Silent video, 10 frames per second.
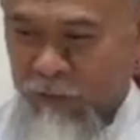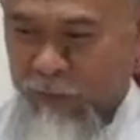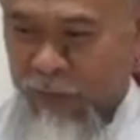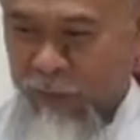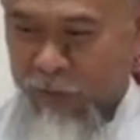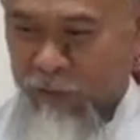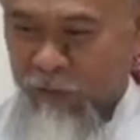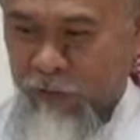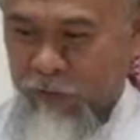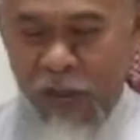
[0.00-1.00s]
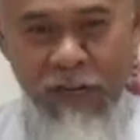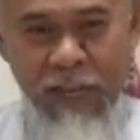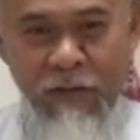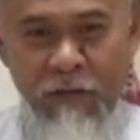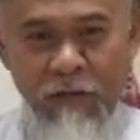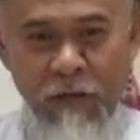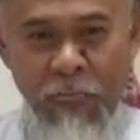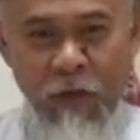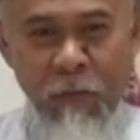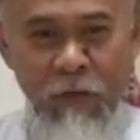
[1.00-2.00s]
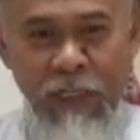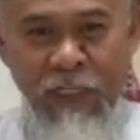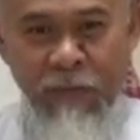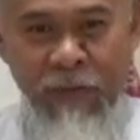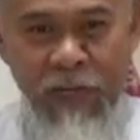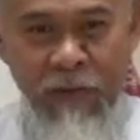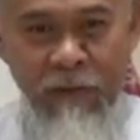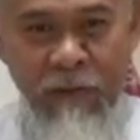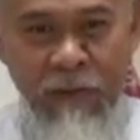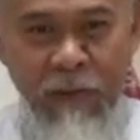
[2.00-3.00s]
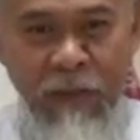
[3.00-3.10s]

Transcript: malit pa ko, yung nanay ko, naubusan kami ng